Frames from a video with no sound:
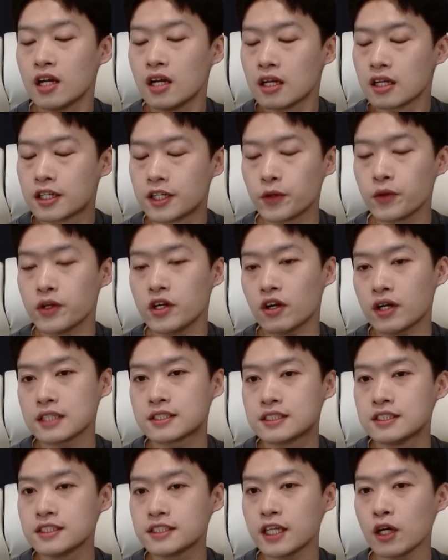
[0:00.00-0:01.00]
그리고 이렇게
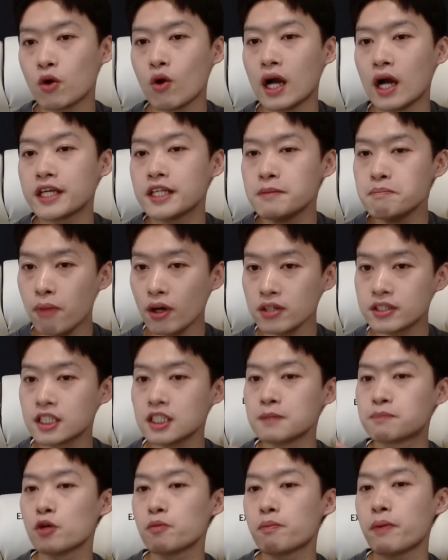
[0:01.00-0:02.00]
진첸코가 인버티드
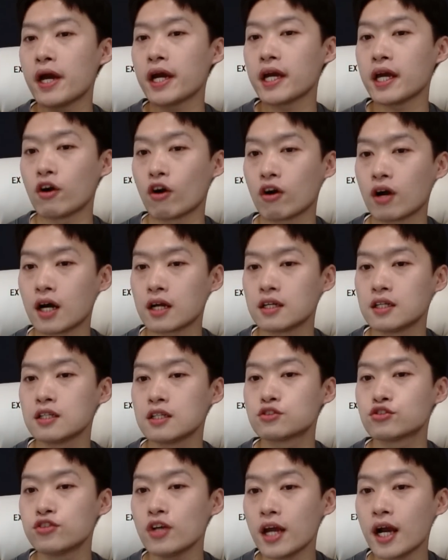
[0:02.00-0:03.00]
풀백의 역할을
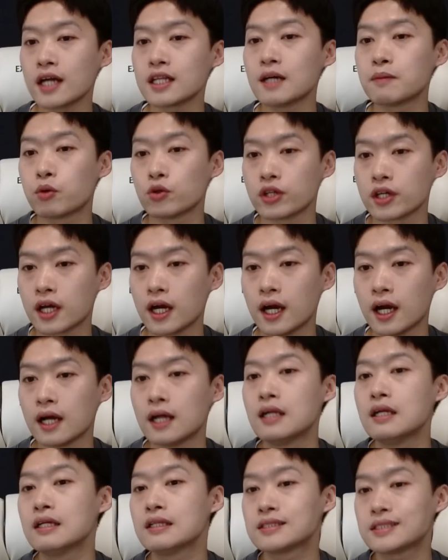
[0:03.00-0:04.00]
수행하다 보니까
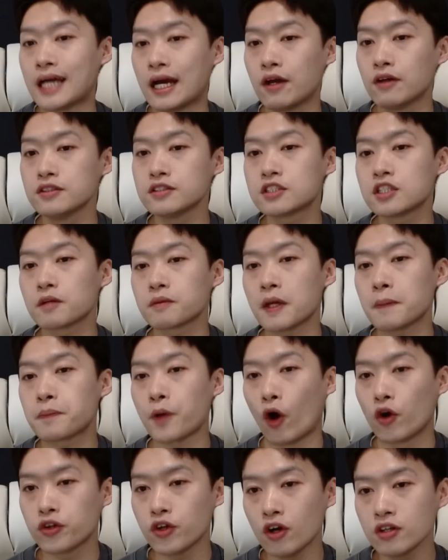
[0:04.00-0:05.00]
자연스럽게
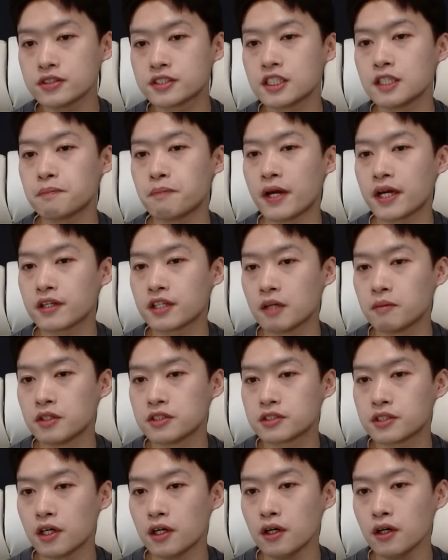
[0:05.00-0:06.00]
변형 3백이
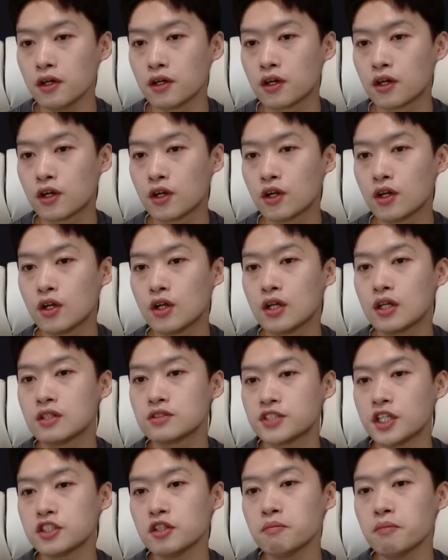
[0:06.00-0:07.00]
되면서
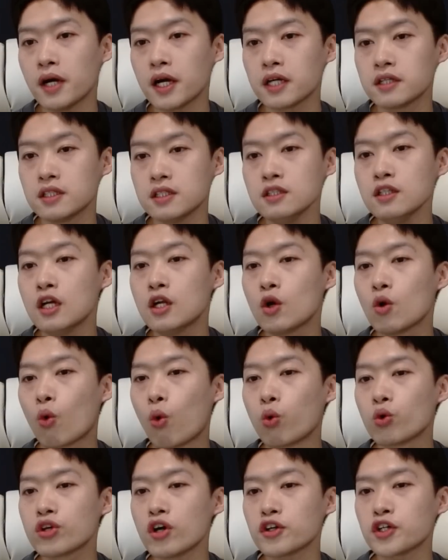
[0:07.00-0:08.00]
최전방에는
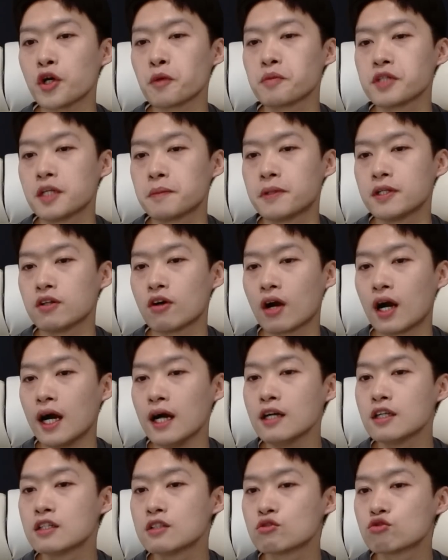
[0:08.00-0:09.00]
공격형
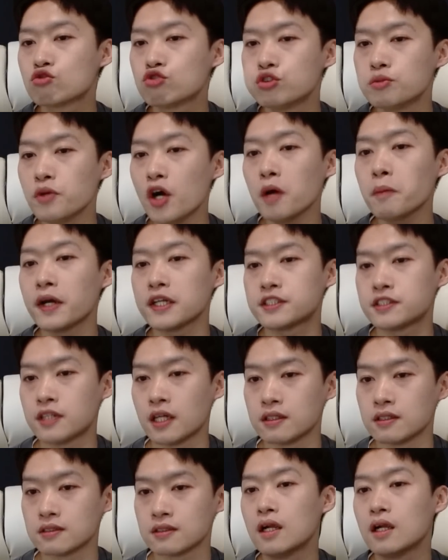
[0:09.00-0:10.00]
미드필더가 두 명
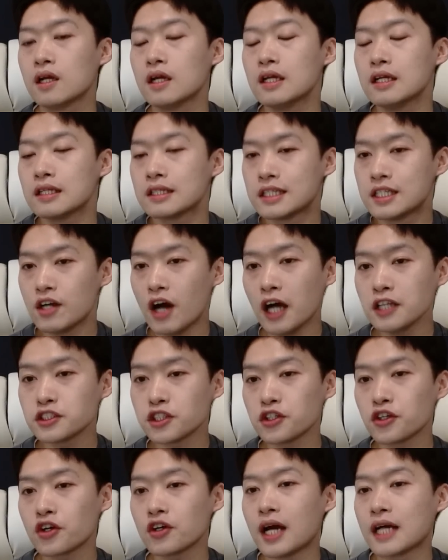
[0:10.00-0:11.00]
배치되는 이런
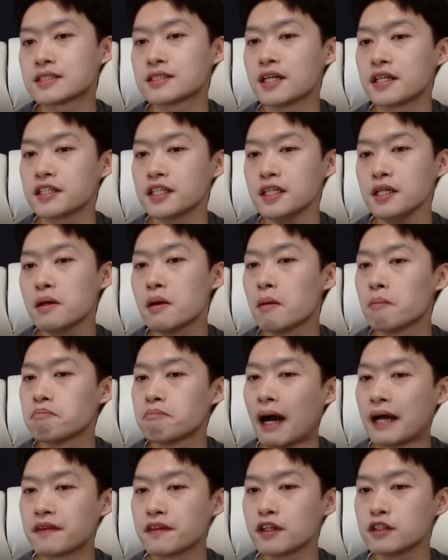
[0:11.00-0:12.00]
전형을 아스날이
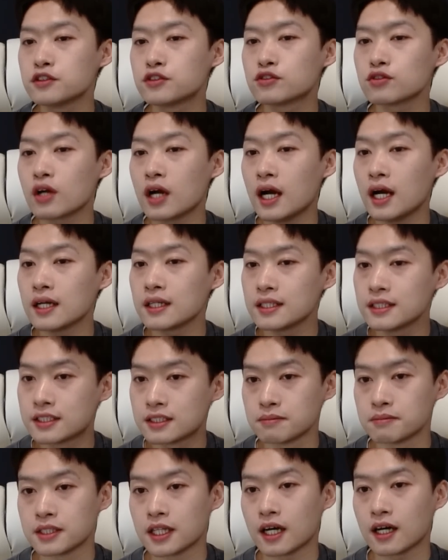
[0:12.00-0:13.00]
만들 수가
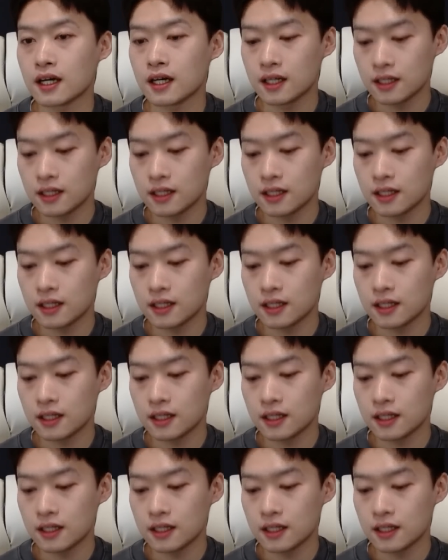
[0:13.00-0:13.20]
있습니다.